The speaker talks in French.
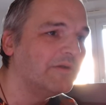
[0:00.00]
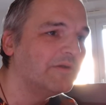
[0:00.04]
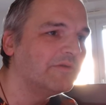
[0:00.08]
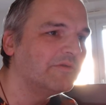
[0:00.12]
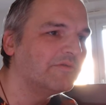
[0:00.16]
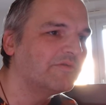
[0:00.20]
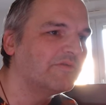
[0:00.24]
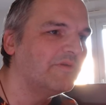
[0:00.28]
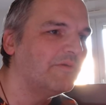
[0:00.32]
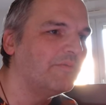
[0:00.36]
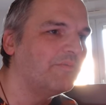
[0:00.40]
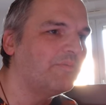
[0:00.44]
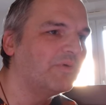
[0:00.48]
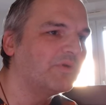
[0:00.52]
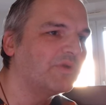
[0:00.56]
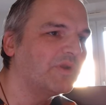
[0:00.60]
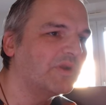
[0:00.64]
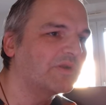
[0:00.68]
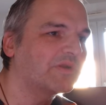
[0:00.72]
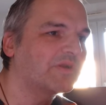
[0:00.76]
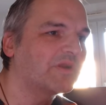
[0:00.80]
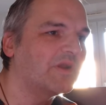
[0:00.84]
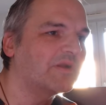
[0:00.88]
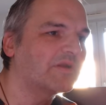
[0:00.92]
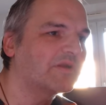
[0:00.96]
C'est peut-être
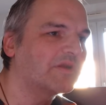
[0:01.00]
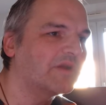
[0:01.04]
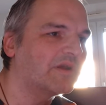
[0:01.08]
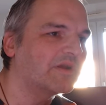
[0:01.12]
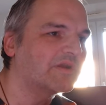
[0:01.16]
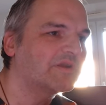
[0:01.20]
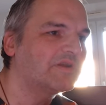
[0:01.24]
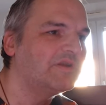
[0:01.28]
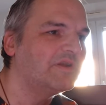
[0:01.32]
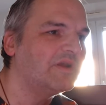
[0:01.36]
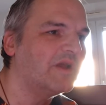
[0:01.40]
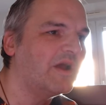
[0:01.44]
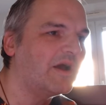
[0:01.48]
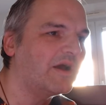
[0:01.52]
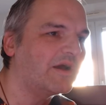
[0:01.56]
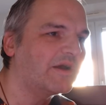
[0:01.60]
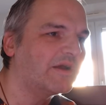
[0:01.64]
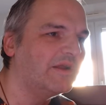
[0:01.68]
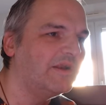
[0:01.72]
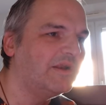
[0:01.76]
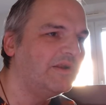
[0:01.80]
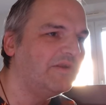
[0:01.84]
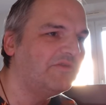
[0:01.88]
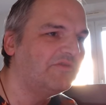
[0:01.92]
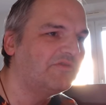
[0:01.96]
quelqu'un qui a
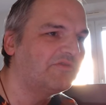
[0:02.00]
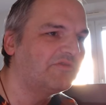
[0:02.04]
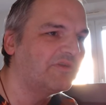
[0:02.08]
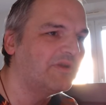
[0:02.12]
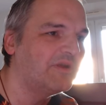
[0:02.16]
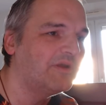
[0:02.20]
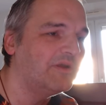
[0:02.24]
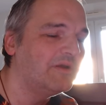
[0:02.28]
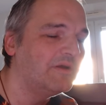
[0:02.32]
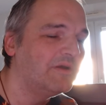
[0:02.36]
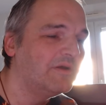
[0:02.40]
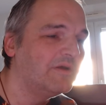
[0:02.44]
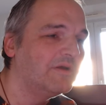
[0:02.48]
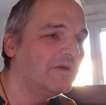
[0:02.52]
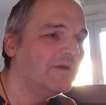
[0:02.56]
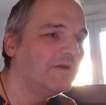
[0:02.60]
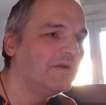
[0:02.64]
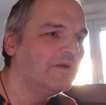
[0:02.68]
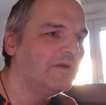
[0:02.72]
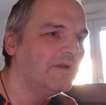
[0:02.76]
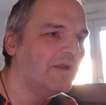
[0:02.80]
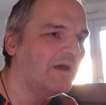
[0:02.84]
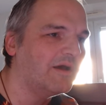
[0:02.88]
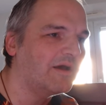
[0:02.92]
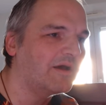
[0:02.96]
réalisé
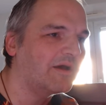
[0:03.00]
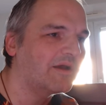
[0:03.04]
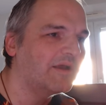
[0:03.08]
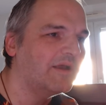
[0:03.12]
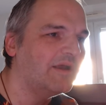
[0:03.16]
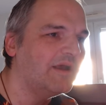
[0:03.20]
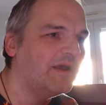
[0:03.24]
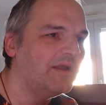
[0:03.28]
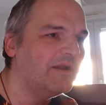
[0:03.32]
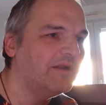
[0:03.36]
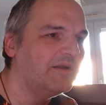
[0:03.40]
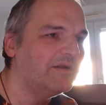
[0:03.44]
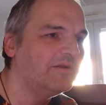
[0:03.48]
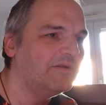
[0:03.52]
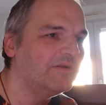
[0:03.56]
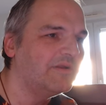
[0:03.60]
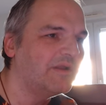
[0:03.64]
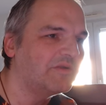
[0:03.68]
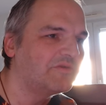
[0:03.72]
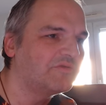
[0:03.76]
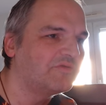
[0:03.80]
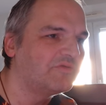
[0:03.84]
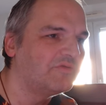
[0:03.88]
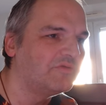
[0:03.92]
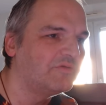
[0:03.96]
la réelle
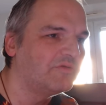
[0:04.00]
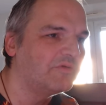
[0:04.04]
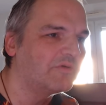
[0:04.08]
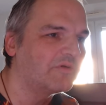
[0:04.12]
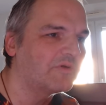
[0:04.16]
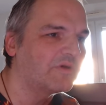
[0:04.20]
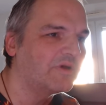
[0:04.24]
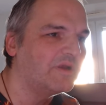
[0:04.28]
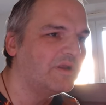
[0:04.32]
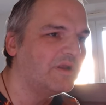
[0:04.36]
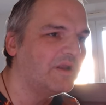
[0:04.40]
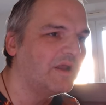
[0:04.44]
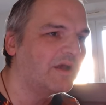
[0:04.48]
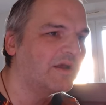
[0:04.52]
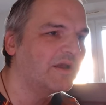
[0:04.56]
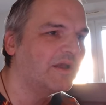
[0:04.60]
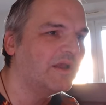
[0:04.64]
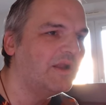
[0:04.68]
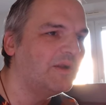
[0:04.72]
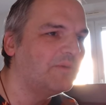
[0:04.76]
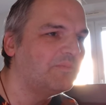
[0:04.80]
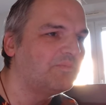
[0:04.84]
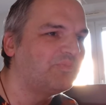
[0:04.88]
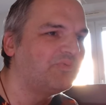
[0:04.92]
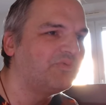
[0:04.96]
nature et la
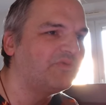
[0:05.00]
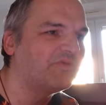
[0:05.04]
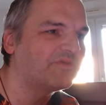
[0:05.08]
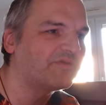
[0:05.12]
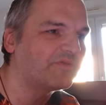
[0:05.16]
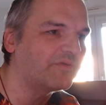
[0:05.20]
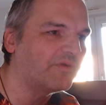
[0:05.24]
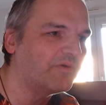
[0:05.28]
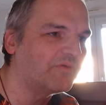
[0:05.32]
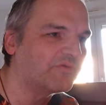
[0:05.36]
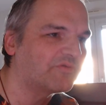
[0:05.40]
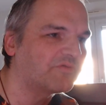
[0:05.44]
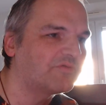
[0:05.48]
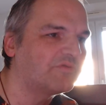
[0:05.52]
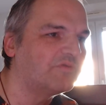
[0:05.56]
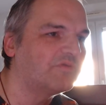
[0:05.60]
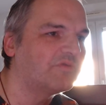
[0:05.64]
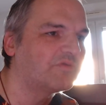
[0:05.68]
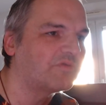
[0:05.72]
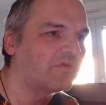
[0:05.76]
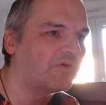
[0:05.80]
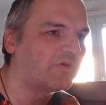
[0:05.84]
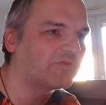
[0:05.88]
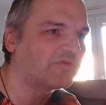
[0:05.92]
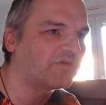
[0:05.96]
réelle puissance du
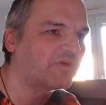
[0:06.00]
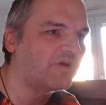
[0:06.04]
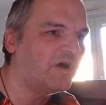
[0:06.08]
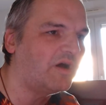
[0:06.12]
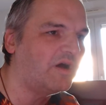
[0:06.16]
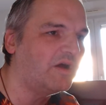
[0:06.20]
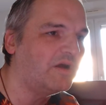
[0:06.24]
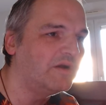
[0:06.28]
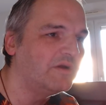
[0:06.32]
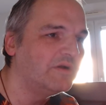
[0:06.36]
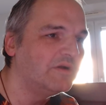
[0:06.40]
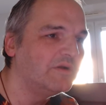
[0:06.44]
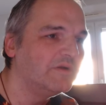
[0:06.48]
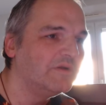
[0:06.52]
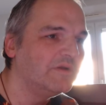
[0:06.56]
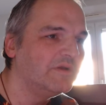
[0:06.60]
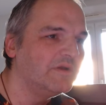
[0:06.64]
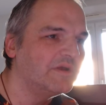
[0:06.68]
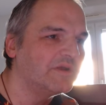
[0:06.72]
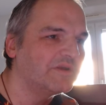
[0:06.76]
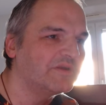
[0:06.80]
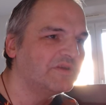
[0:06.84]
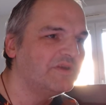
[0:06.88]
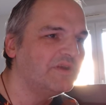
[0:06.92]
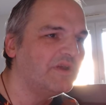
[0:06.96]
Tantra
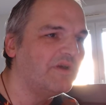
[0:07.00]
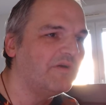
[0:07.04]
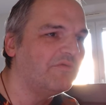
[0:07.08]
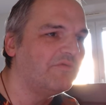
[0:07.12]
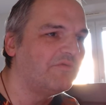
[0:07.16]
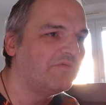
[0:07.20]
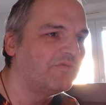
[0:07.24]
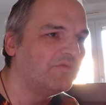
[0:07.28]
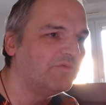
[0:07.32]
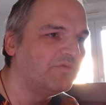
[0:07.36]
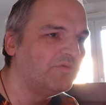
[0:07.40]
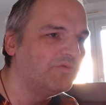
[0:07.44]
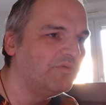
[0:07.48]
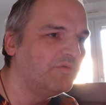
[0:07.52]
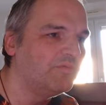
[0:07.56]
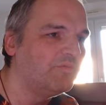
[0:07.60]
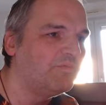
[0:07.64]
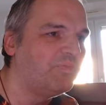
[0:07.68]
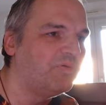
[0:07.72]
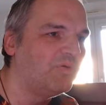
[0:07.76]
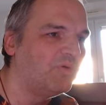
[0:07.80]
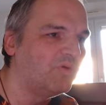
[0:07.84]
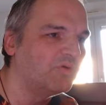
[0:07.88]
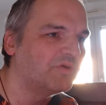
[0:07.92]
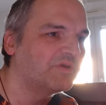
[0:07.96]
et qui a voulu
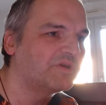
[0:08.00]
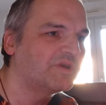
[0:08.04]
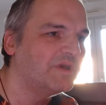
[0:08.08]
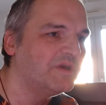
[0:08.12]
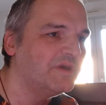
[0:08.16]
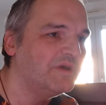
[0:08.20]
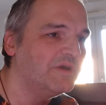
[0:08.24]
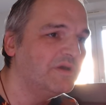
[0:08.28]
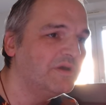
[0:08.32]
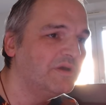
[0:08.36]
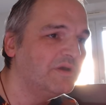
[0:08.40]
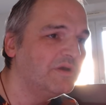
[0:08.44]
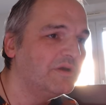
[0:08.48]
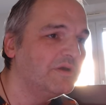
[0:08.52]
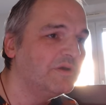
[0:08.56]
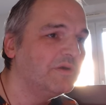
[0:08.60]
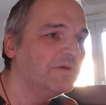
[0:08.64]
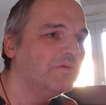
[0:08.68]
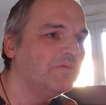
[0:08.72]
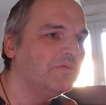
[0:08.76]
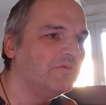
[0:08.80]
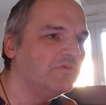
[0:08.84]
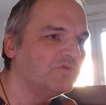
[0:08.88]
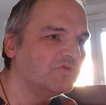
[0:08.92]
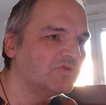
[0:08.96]
bloquer
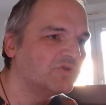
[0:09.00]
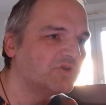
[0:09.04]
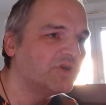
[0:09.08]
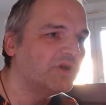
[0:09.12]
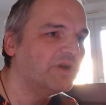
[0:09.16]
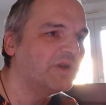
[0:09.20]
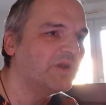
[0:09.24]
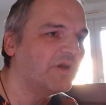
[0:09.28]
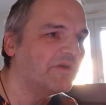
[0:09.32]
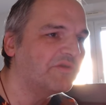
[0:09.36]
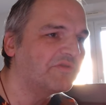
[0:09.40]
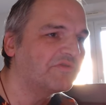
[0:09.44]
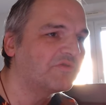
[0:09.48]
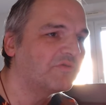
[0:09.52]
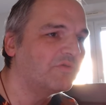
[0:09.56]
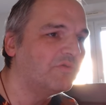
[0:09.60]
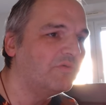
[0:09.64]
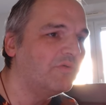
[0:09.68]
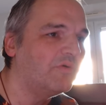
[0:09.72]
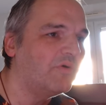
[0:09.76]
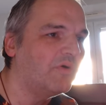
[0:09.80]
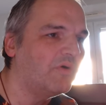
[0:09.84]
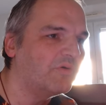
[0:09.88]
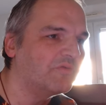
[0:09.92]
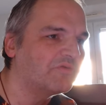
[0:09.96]
une
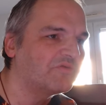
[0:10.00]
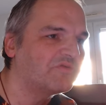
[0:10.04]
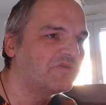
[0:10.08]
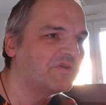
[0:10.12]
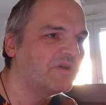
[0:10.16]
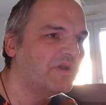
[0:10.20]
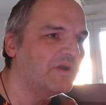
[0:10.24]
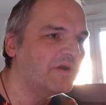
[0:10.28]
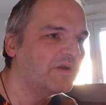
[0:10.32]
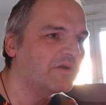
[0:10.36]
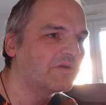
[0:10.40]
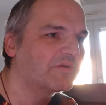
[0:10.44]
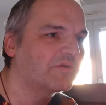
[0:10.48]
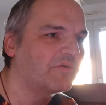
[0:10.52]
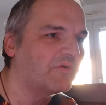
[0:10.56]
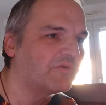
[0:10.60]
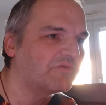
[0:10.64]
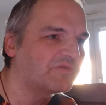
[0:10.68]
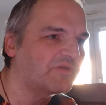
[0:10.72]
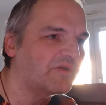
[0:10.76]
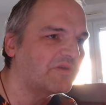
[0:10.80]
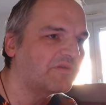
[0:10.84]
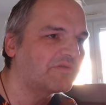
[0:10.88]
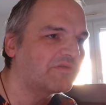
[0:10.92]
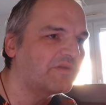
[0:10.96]
génération entière quant
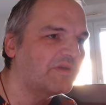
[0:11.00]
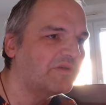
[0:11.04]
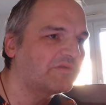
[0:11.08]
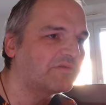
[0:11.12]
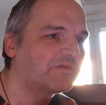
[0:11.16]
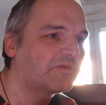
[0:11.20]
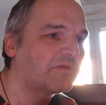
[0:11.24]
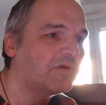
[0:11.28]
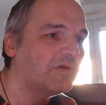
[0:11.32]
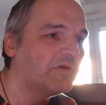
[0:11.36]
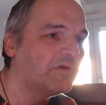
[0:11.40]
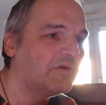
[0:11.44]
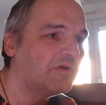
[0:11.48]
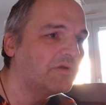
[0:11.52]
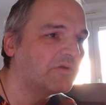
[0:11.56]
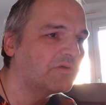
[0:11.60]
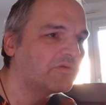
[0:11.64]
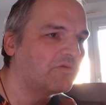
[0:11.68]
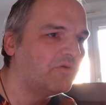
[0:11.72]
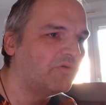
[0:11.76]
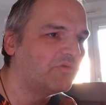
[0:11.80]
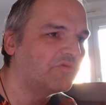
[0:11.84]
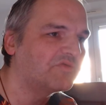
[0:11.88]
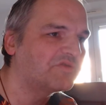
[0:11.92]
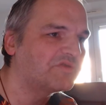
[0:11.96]
à cette
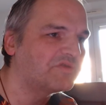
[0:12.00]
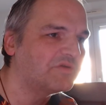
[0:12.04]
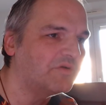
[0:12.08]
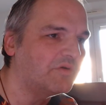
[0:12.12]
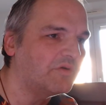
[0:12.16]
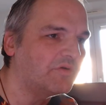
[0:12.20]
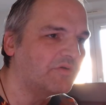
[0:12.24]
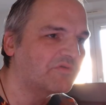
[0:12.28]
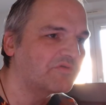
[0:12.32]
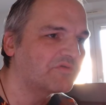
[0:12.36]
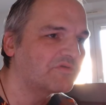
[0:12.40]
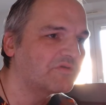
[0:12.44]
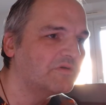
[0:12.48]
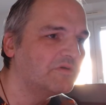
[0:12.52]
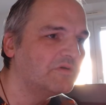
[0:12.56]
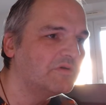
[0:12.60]
conscience.